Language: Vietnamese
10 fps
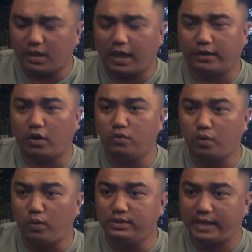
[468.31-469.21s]
thì cô
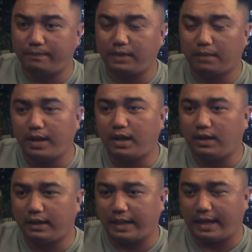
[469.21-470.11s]
chú anh chị em thắc mắc á,
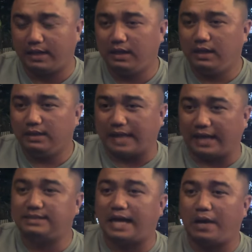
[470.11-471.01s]
là
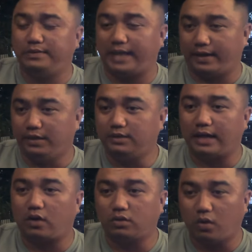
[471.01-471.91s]
tại sao nhà nước
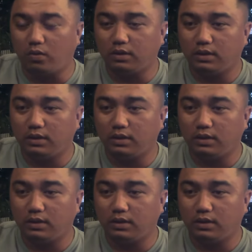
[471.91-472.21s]
đã có thuốc